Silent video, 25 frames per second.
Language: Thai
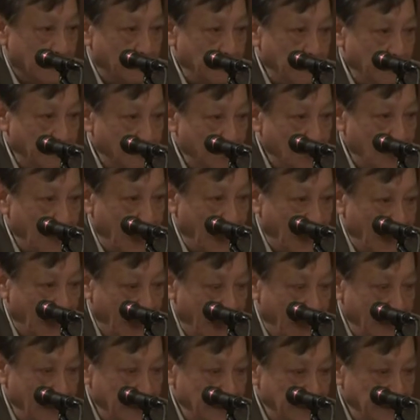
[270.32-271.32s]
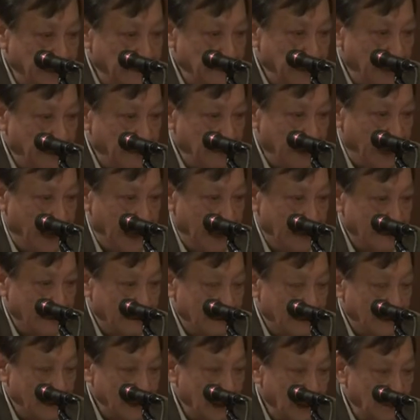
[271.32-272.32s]
สำหรับตุลาการเนี่ย ถึงแม้ว่า
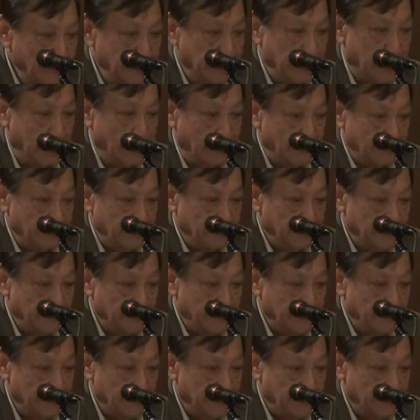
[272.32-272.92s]
เดิมจะ